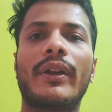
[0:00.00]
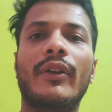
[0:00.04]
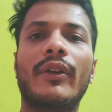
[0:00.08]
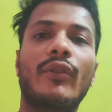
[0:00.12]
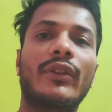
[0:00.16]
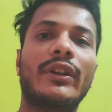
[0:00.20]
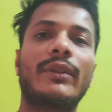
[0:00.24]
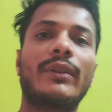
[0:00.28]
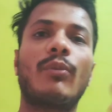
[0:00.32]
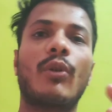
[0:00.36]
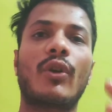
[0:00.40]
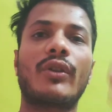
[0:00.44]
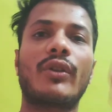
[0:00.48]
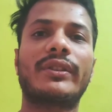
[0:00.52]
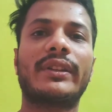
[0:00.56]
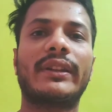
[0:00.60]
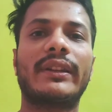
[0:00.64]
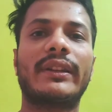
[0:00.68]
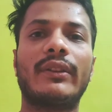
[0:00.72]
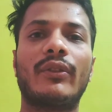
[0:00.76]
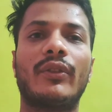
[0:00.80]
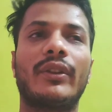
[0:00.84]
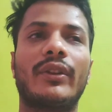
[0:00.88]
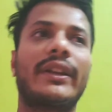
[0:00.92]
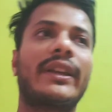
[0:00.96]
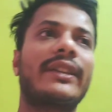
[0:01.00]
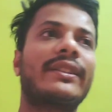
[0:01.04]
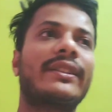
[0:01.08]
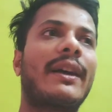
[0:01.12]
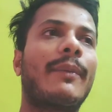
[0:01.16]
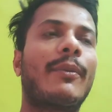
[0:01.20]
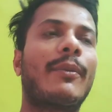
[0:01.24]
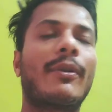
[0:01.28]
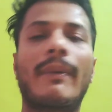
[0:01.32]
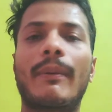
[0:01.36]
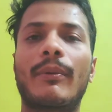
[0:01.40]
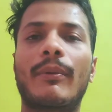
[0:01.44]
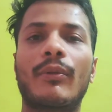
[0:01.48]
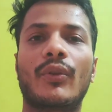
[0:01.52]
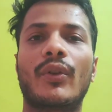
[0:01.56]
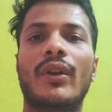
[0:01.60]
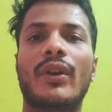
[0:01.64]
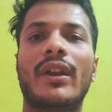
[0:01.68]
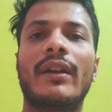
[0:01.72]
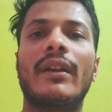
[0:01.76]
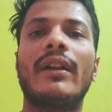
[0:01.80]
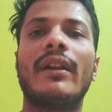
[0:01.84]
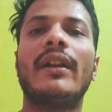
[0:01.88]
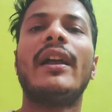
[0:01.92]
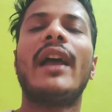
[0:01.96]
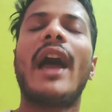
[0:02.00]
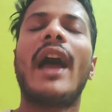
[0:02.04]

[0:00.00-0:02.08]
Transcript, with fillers: করে না অনেক বড় চ্যানেল অনেকেই সাপোর্ট পাপড় করে না